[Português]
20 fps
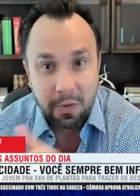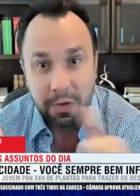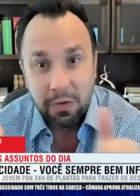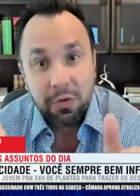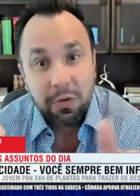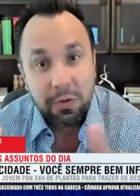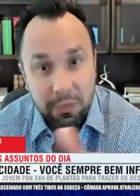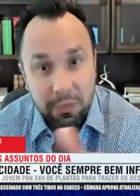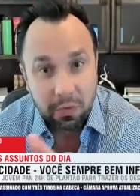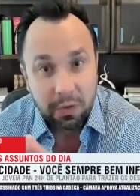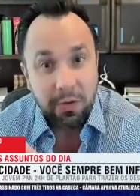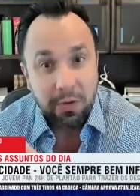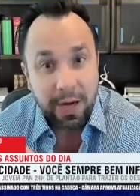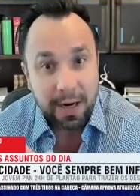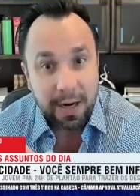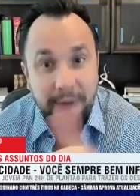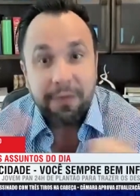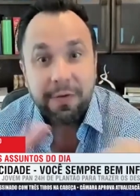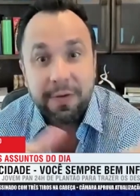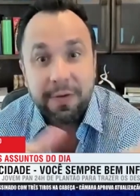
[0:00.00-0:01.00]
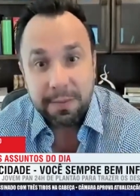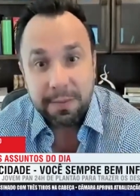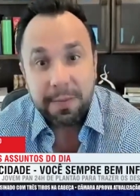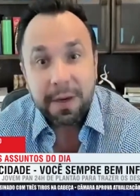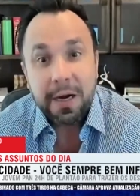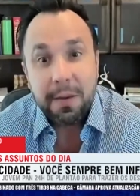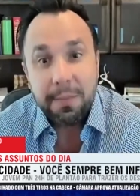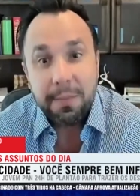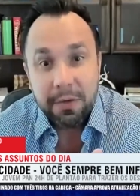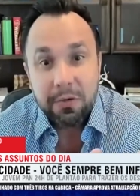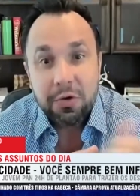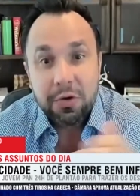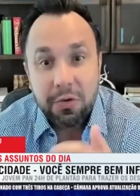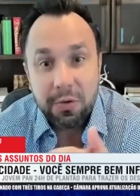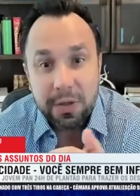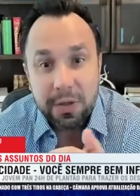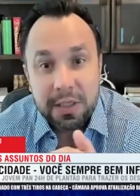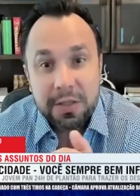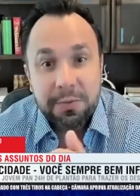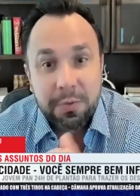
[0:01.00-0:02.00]
quando, quando era para fazer pagamento de
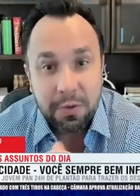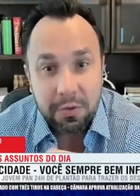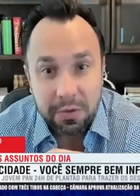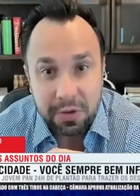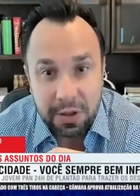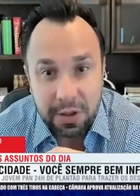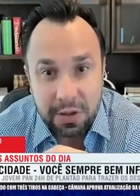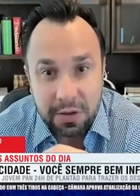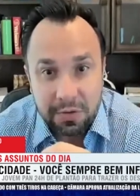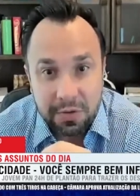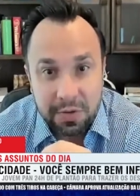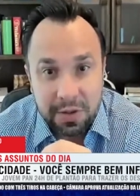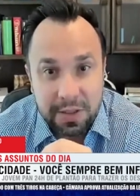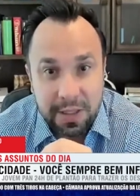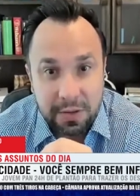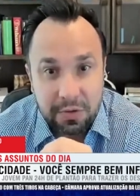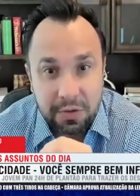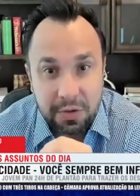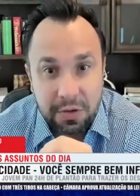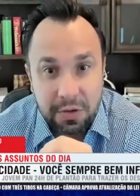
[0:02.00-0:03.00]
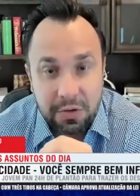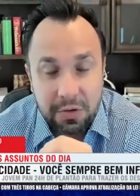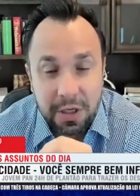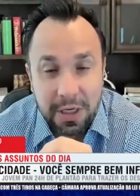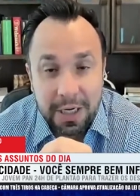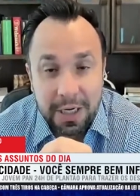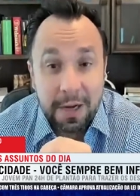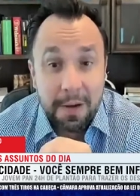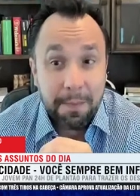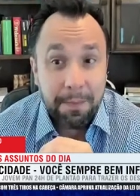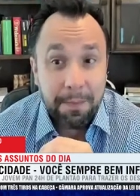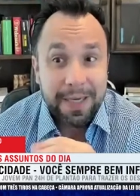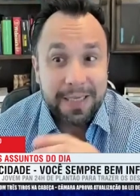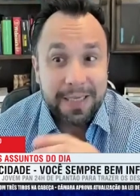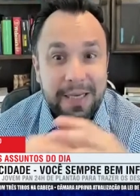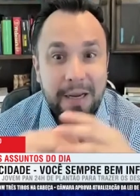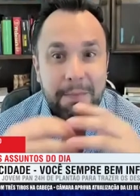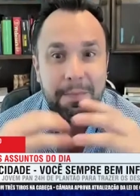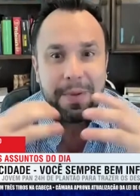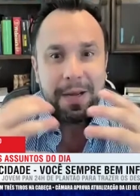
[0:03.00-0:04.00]
coisas produzidas nos Estados Unidos.
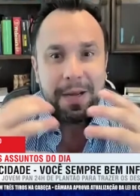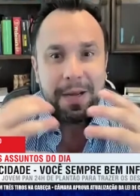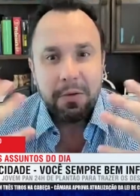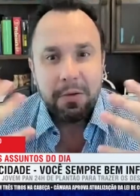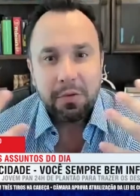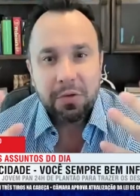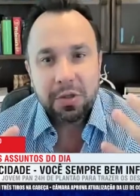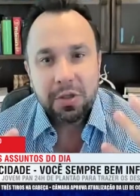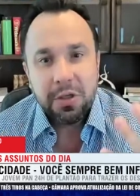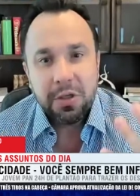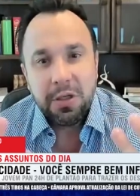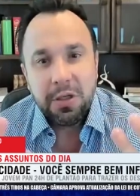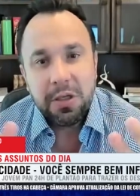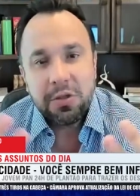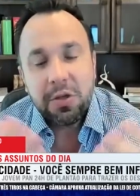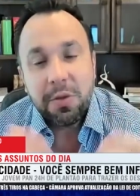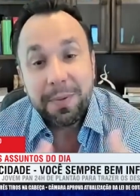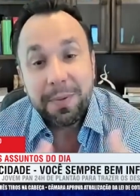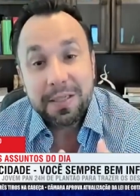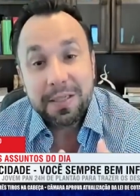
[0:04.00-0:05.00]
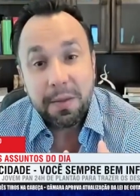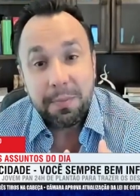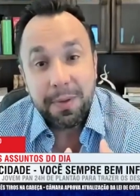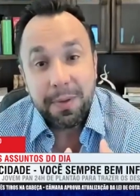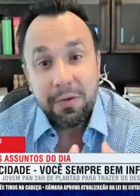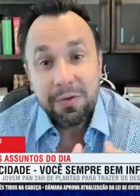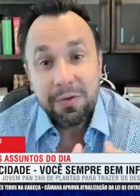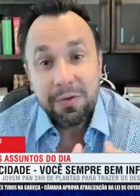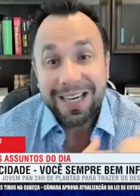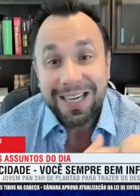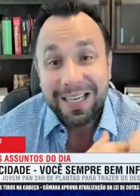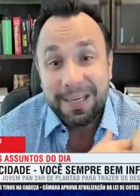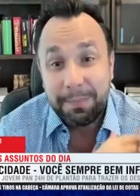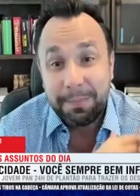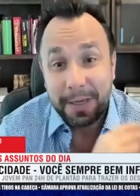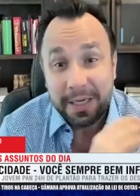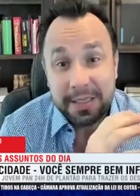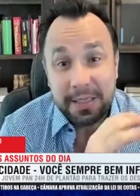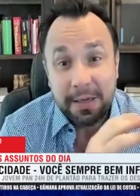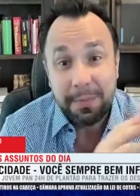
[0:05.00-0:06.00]
Percebendo-se isso e percebendo,
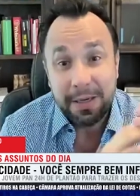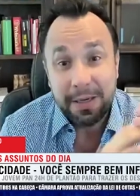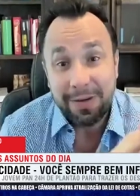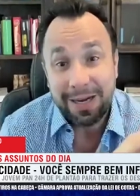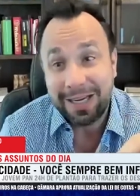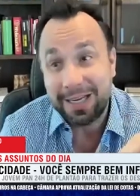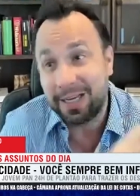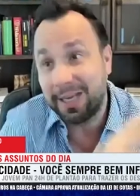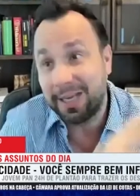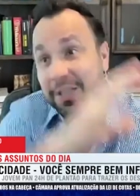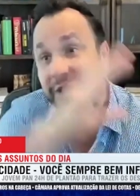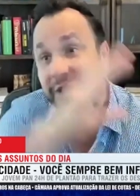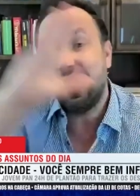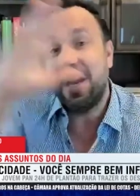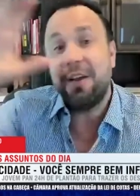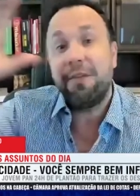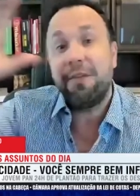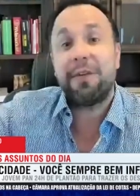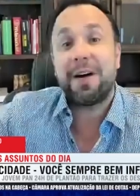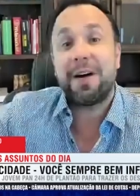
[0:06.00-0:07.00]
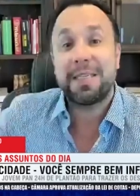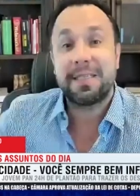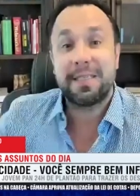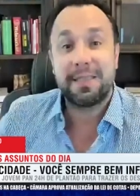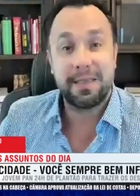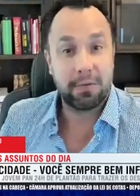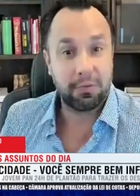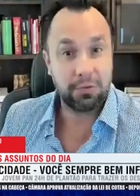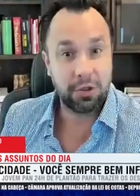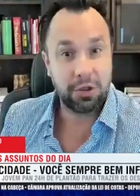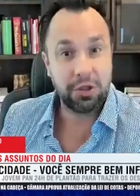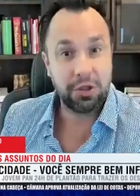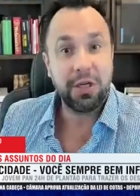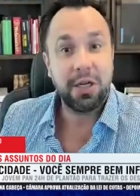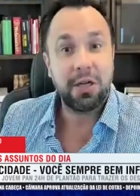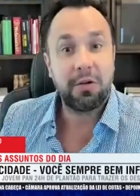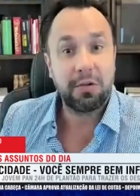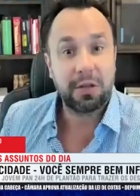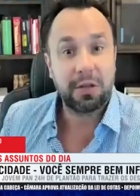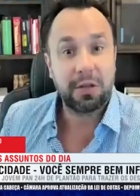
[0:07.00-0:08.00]
percebendo a grande evasão de
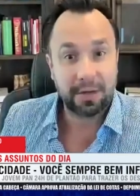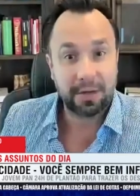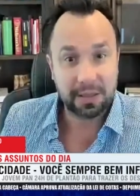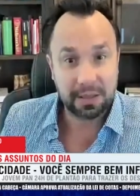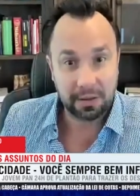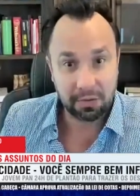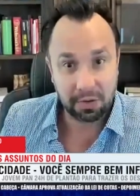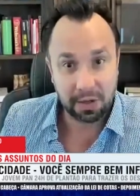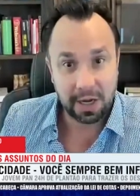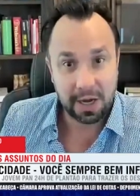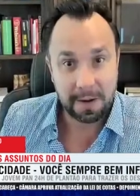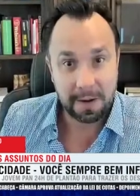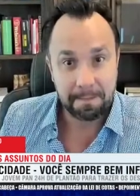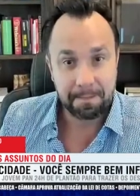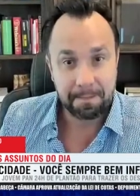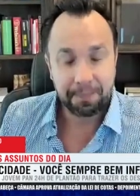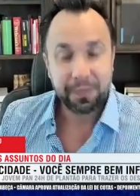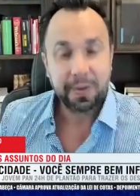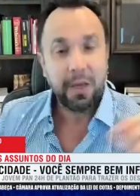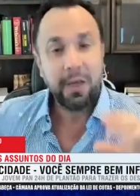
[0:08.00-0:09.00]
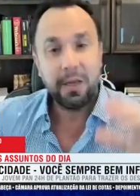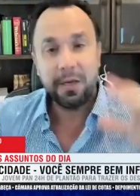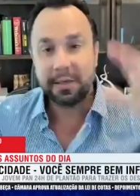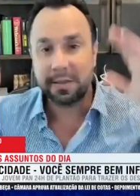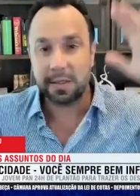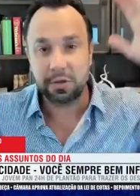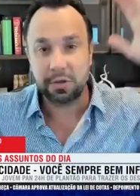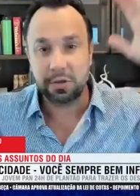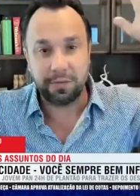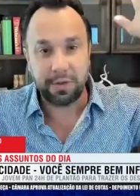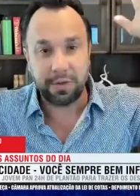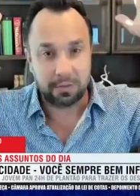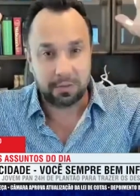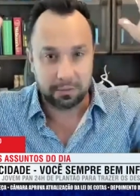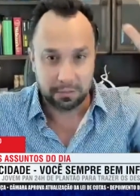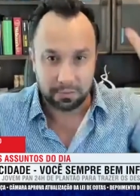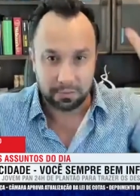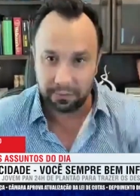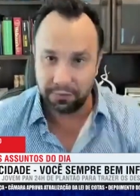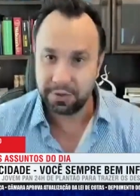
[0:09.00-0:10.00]
dinheiro que estava tendo lá, eles
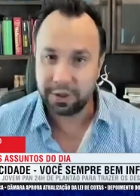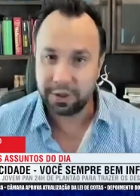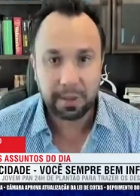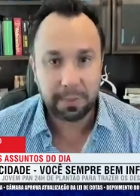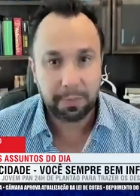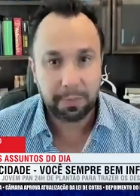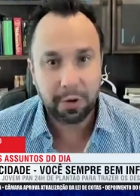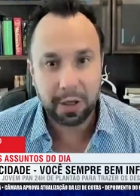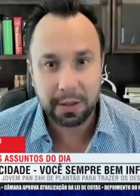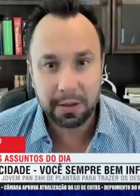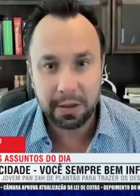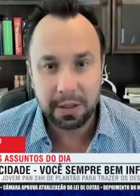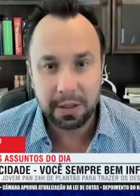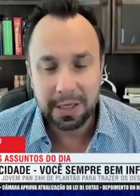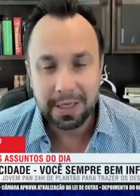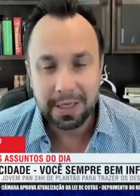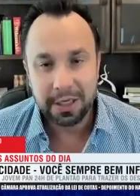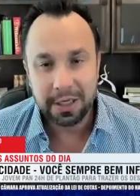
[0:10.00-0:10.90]
resolveram fechar a porta.